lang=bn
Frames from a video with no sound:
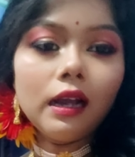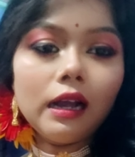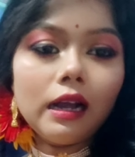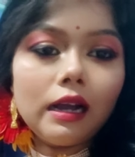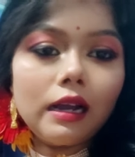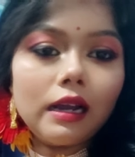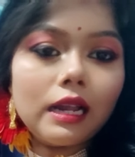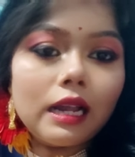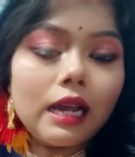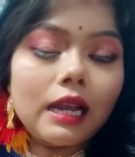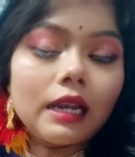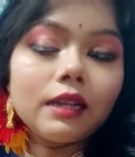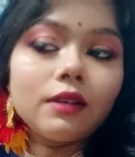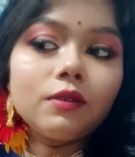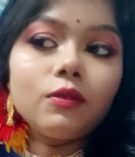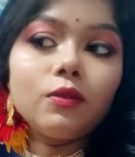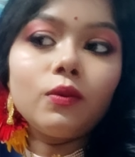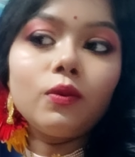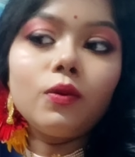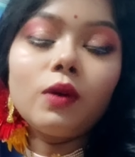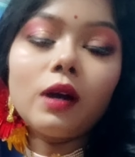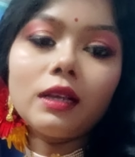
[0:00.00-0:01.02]
আর আরেক
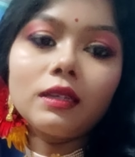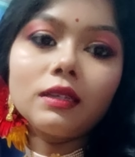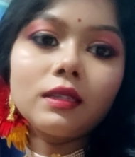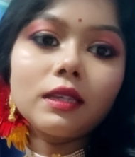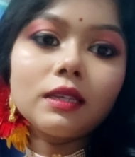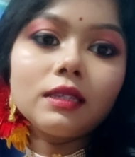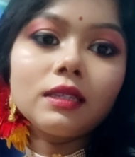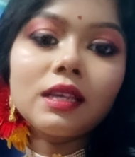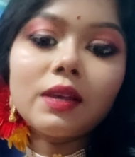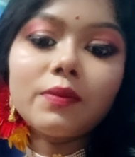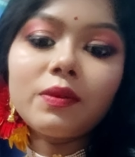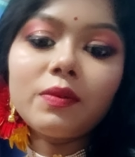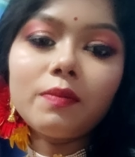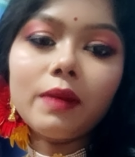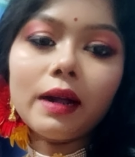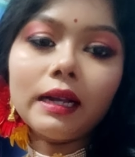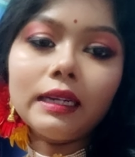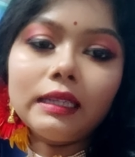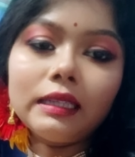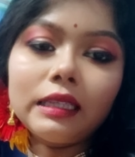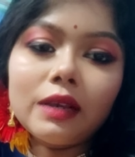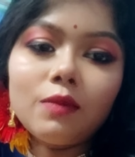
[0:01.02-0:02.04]
ও আস্তে আস্তে আমি
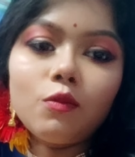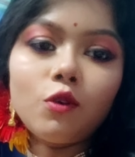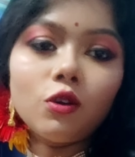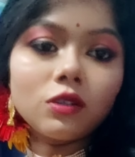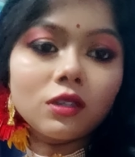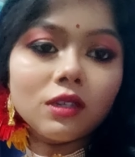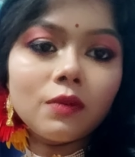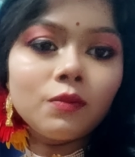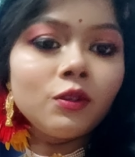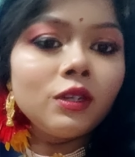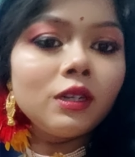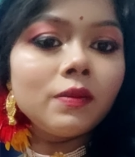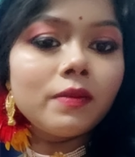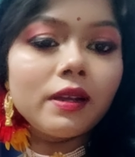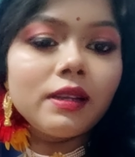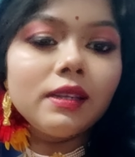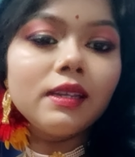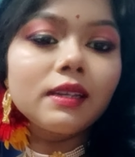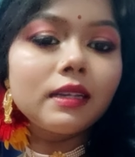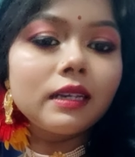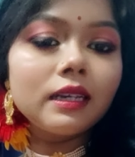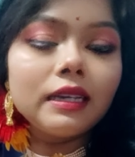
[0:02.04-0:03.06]
বাড়িতেই মশলা মুড়ি
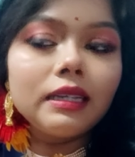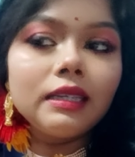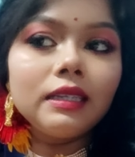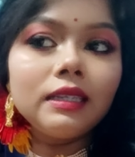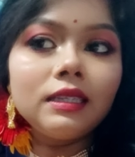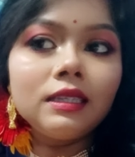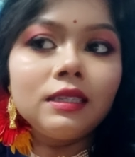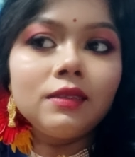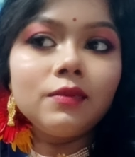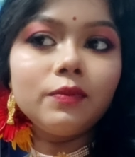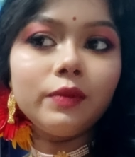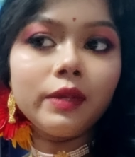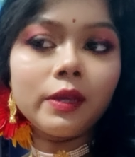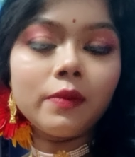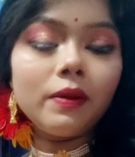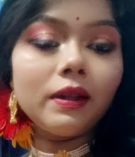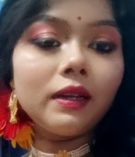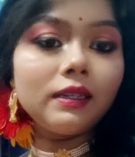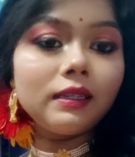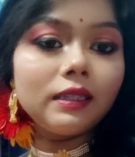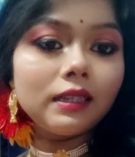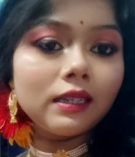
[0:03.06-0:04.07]
বানিয়ে খেয়ে নিচ্ছি বিয়ে
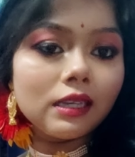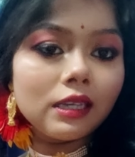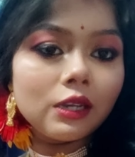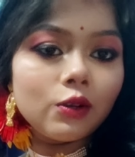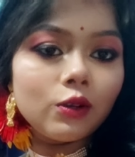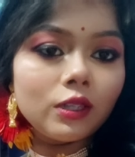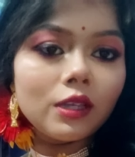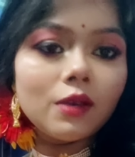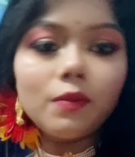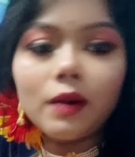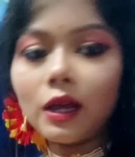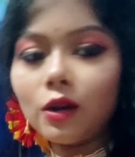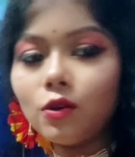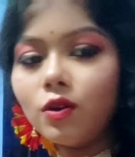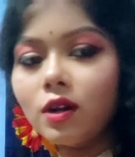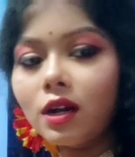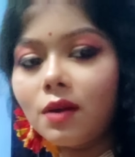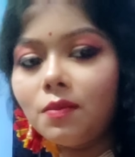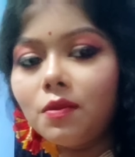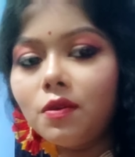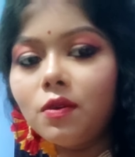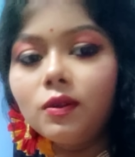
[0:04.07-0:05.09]
বাড়িতে গিয়ে কোথায় ভালো
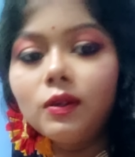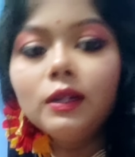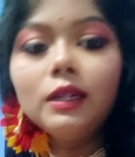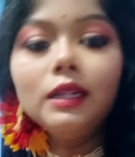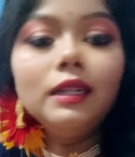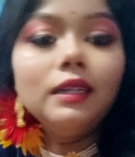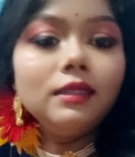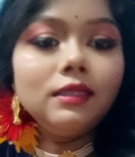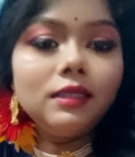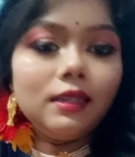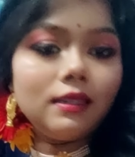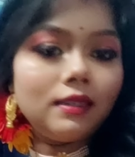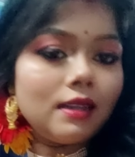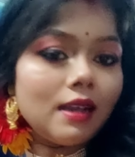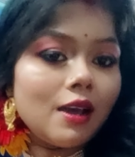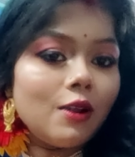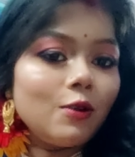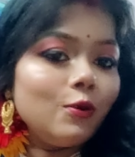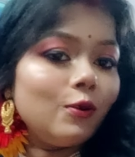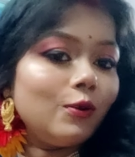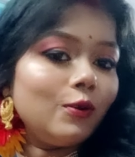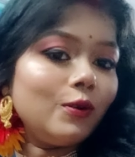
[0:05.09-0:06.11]
খাবো সেটা
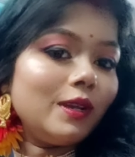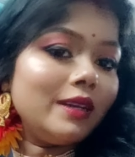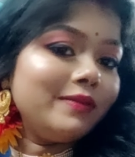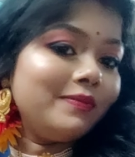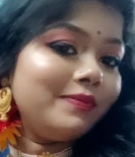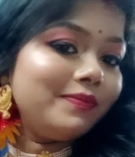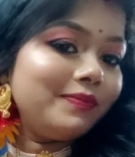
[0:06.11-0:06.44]
আর হলো না